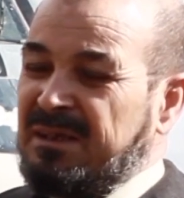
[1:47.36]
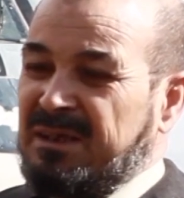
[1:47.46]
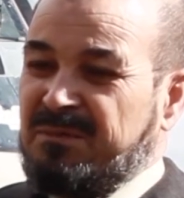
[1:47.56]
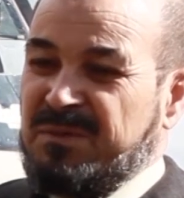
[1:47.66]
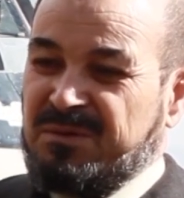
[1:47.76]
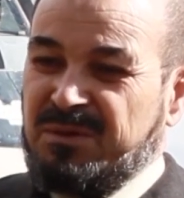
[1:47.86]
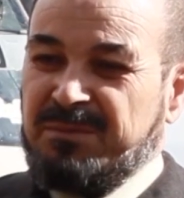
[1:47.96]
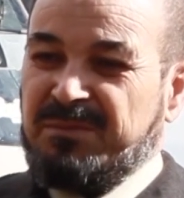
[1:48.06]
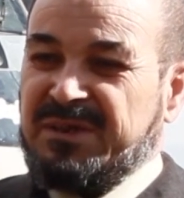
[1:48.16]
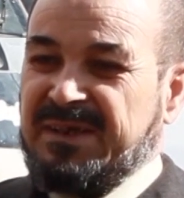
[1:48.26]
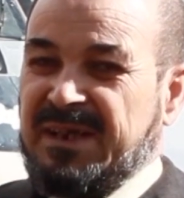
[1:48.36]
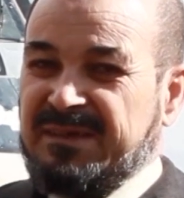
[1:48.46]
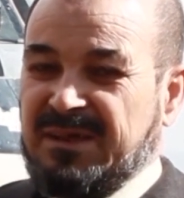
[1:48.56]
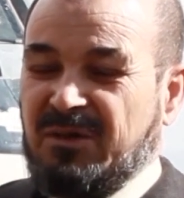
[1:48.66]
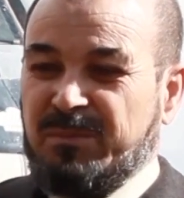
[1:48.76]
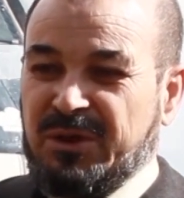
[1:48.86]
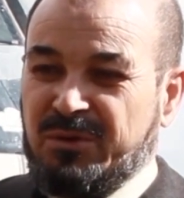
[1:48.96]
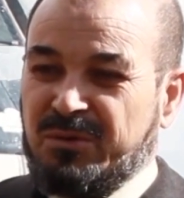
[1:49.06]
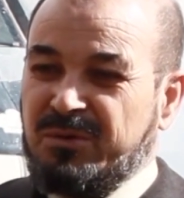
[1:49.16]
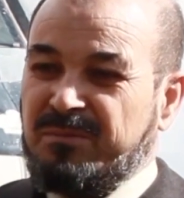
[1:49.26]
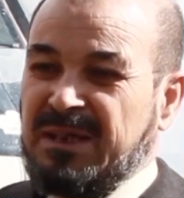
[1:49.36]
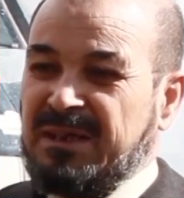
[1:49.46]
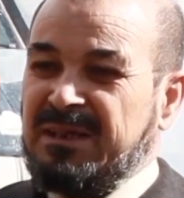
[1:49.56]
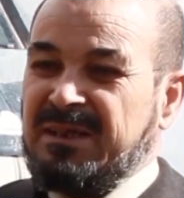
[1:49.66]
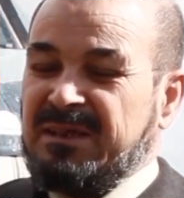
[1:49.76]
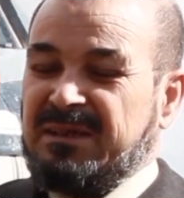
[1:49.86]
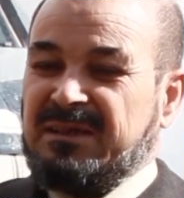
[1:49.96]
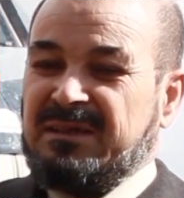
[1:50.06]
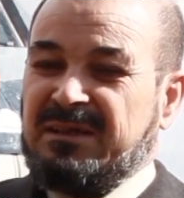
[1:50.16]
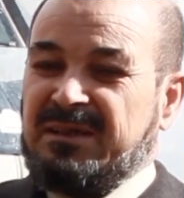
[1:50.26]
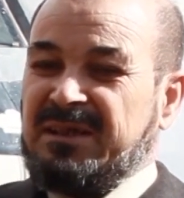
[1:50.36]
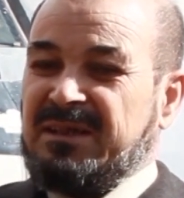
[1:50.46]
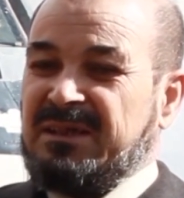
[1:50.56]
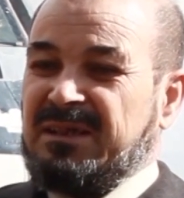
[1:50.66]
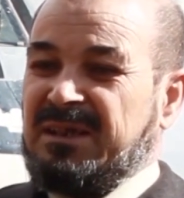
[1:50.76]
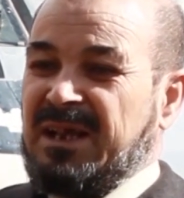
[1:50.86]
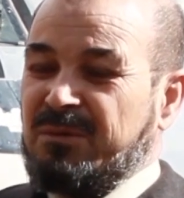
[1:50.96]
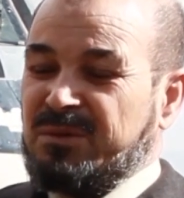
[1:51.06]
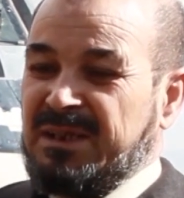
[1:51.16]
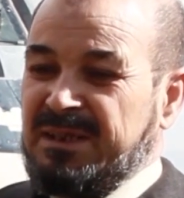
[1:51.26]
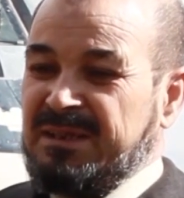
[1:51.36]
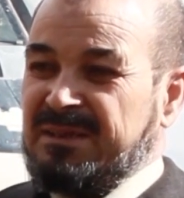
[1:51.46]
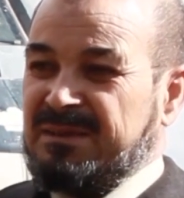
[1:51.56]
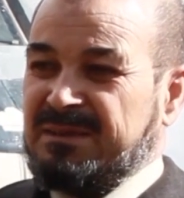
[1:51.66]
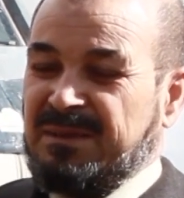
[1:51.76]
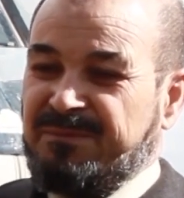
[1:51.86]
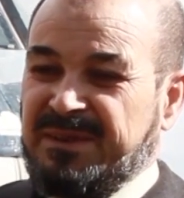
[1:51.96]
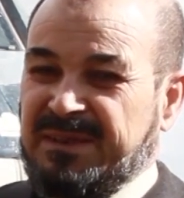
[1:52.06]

المسؤولين بالجهاز أو بالحكومة آه، للعودة لتنفيذ